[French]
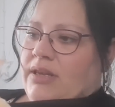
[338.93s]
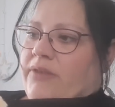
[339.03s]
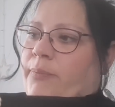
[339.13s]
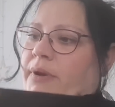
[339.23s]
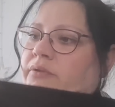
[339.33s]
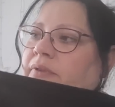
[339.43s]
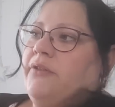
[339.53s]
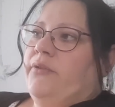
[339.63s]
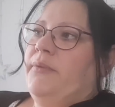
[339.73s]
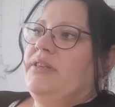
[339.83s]
Il veut pas lui
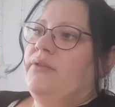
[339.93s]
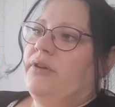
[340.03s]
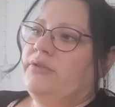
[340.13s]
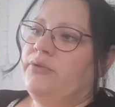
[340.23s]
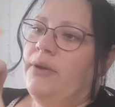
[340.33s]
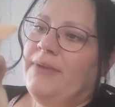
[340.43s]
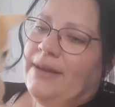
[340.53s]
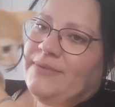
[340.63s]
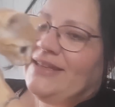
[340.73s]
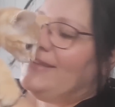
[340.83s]
faire de manie, quoi que ce soit, mais
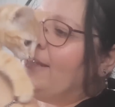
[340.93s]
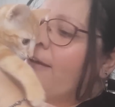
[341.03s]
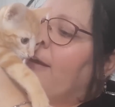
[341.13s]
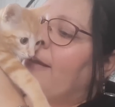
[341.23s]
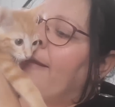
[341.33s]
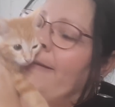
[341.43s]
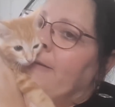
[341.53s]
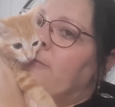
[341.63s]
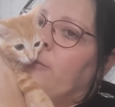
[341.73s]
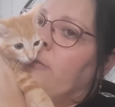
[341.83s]
la petite terreur, là, elle
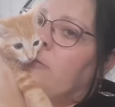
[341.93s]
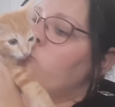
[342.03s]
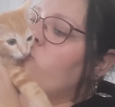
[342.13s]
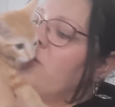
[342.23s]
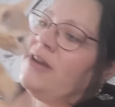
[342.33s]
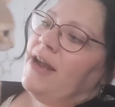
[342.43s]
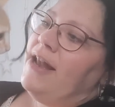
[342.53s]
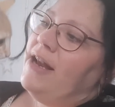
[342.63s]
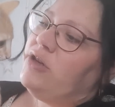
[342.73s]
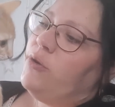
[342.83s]
lâche,
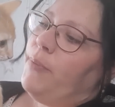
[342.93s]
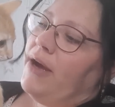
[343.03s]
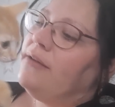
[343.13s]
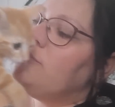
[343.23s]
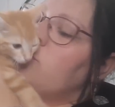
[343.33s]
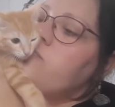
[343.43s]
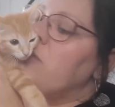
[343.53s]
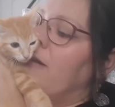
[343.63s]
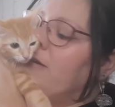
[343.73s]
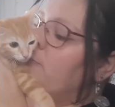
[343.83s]
elle lâche pas. Hein.
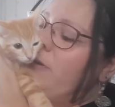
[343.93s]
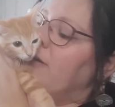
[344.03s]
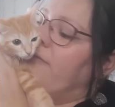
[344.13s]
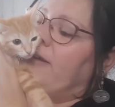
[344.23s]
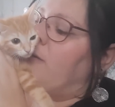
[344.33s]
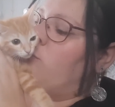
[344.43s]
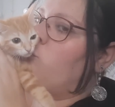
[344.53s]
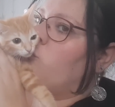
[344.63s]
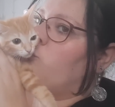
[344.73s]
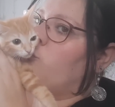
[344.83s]
Elle lâche pas l'affaire. Hein.
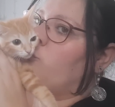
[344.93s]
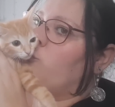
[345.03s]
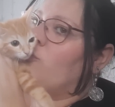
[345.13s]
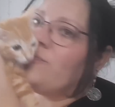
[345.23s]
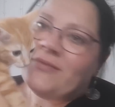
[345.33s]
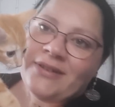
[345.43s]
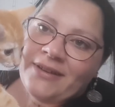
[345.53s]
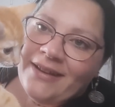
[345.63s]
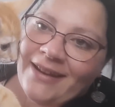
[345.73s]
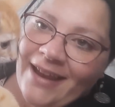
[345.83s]

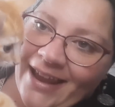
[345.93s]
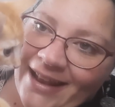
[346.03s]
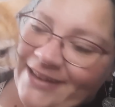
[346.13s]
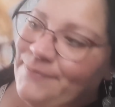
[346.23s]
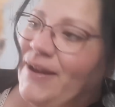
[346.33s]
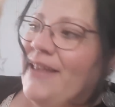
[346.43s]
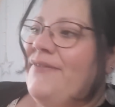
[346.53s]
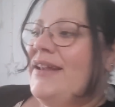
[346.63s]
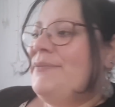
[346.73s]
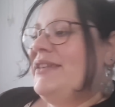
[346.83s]
Elle lâche pas la
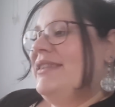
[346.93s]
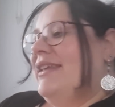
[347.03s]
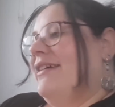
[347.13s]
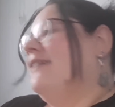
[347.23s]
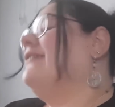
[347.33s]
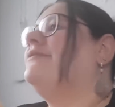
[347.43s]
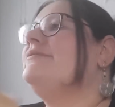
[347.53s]
faire, la petite terreur.